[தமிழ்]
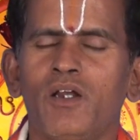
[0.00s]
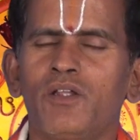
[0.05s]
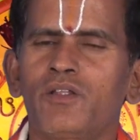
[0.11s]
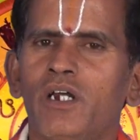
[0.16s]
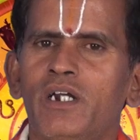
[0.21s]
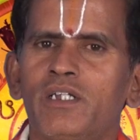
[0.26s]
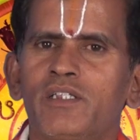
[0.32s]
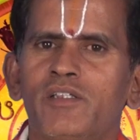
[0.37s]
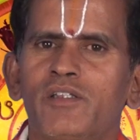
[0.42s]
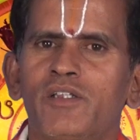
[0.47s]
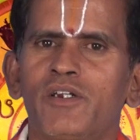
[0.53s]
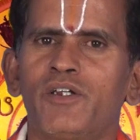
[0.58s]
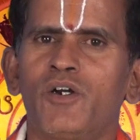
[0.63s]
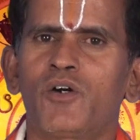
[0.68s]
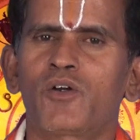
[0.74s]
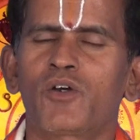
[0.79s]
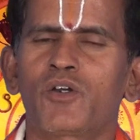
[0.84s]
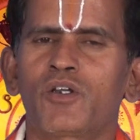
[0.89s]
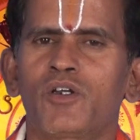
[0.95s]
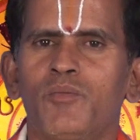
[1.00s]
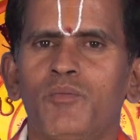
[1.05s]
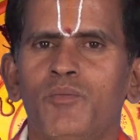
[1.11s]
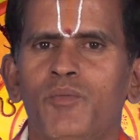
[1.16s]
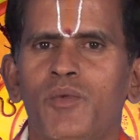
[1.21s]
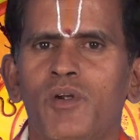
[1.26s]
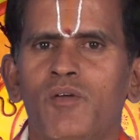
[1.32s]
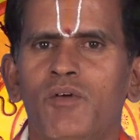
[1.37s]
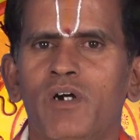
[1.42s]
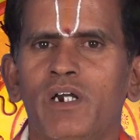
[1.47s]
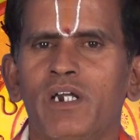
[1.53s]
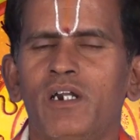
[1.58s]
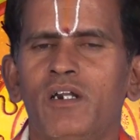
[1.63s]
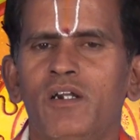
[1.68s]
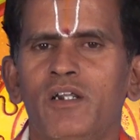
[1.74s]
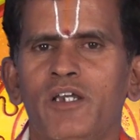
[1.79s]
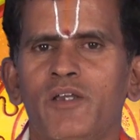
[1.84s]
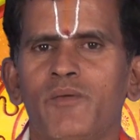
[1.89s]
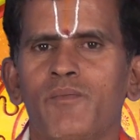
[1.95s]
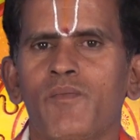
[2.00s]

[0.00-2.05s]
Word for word: தாய் தந்தடி ஆரோக்கியம் பரவாயில்லை